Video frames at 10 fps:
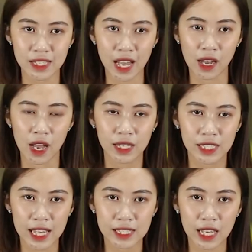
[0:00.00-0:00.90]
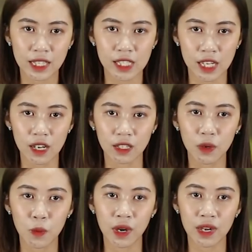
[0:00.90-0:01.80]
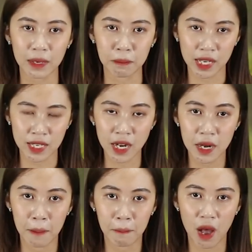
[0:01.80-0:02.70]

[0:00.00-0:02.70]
lên rằng trà xanh chính là thức uống lành mạnh nhất